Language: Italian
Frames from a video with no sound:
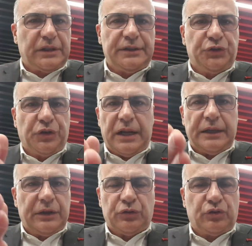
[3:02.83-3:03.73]

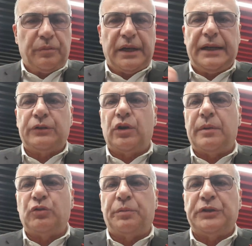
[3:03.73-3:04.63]
tradizionali nel nostro mercato, ne
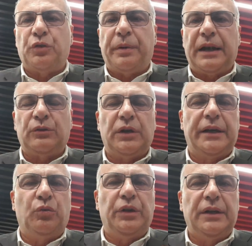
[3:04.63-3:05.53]
abbiamo spesso parlato
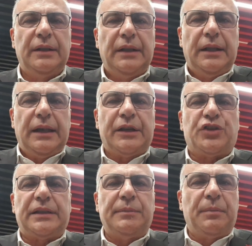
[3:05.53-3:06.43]
anche qui,
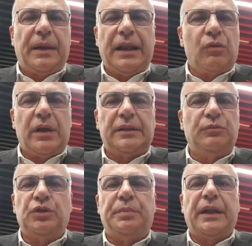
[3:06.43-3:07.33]
lasciatemi parlare un
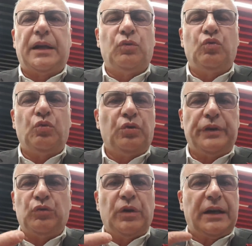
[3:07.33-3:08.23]
attimo di Pier Calulu, io
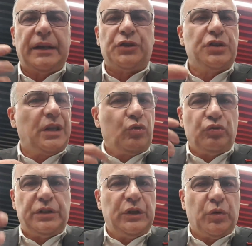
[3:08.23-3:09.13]
vedo una crescita
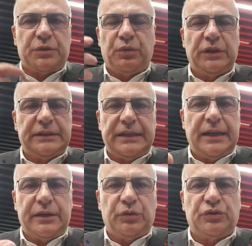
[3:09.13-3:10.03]
continua,
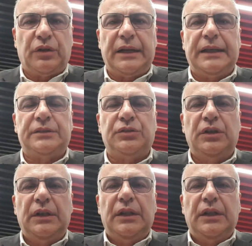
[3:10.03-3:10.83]
esponenziale di questo ragazzo.